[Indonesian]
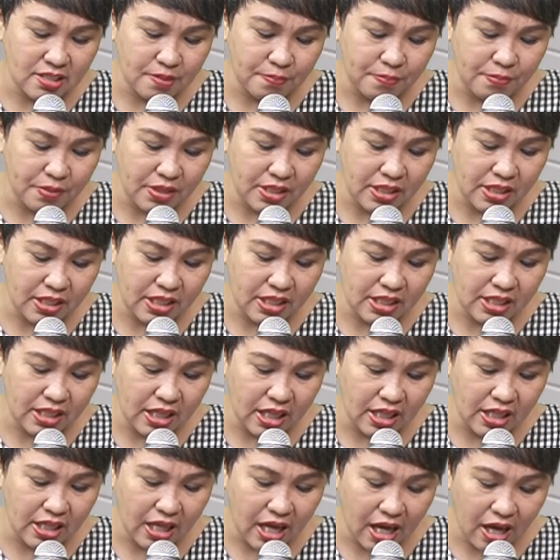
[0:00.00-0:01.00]
seperti
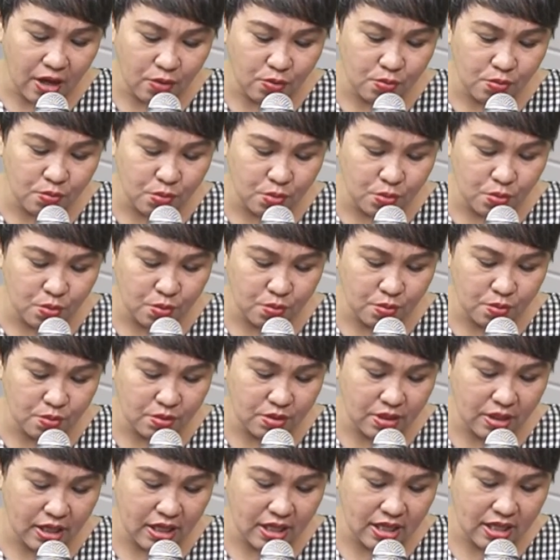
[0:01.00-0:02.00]
kita tahu Bu,
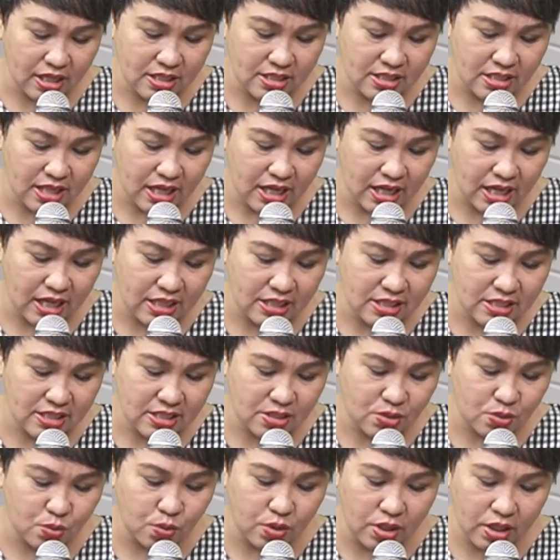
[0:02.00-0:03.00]
ya sangat
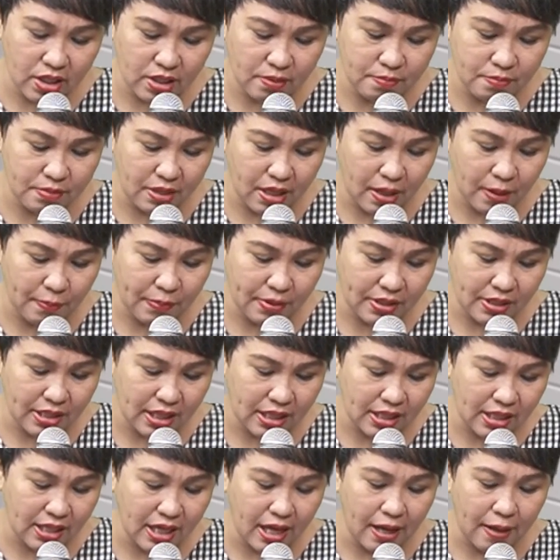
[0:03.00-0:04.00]
sulit
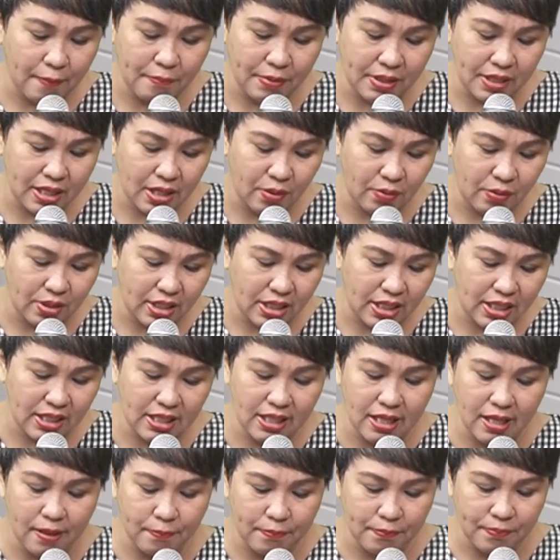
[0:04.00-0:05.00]
mendapatkan kamar rawat
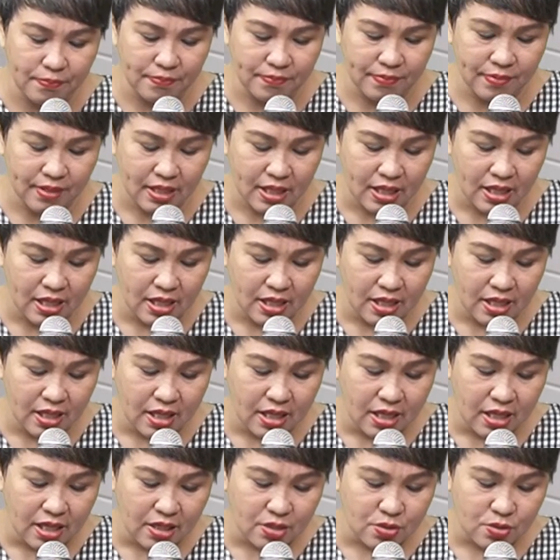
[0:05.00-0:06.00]
inap.
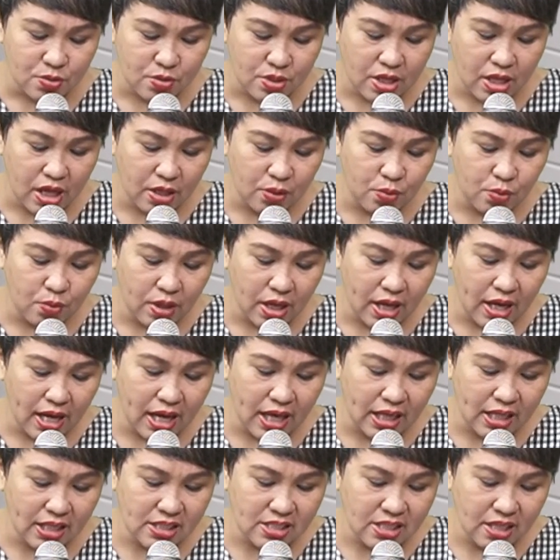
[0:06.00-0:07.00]
Sudah dua
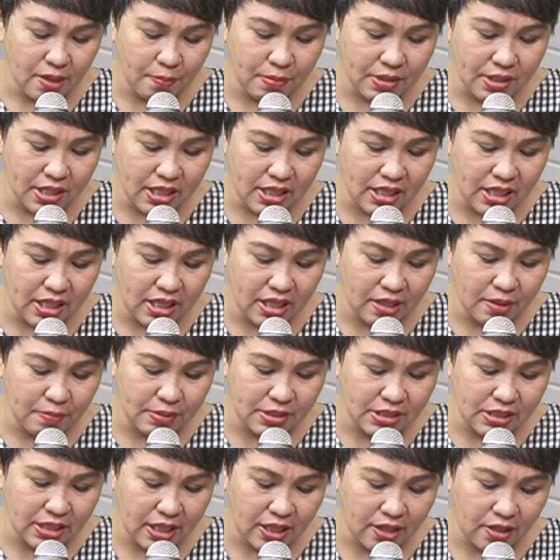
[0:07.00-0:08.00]
hari saya berkeliling
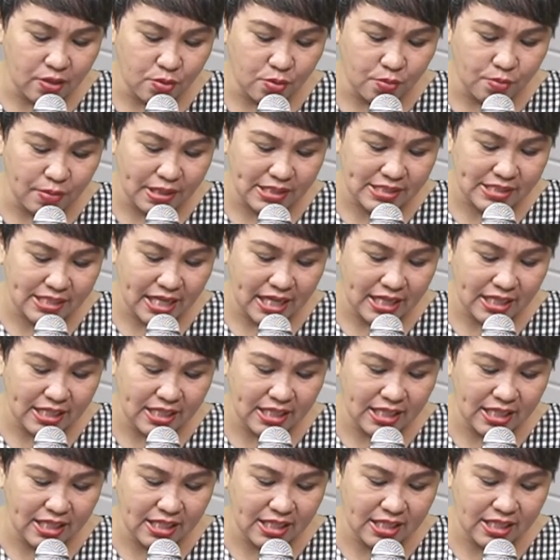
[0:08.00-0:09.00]
mencari rumah
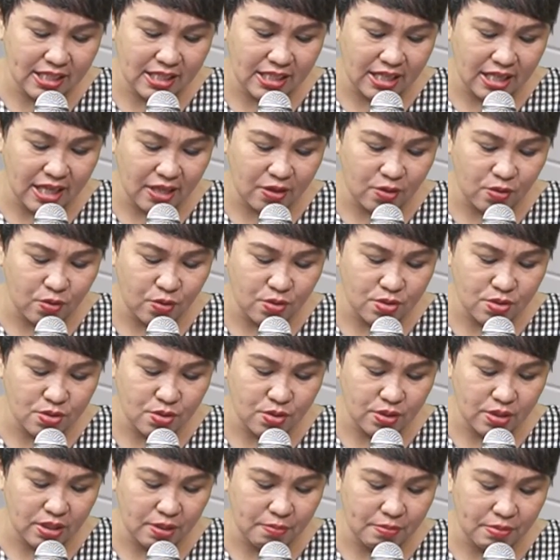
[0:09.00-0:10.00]
sakit yang
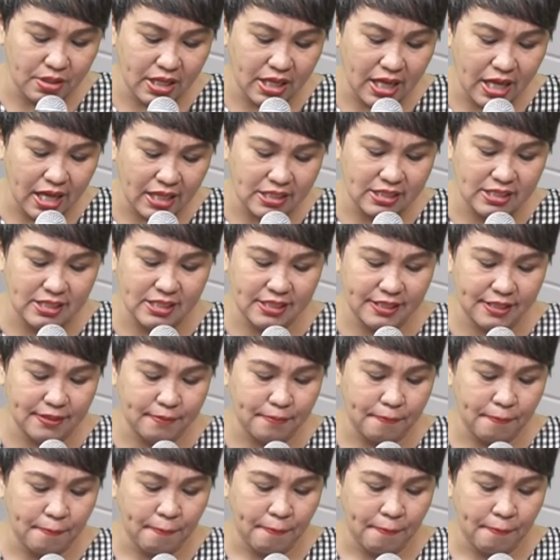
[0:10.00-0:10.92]
kosong di Bekasi.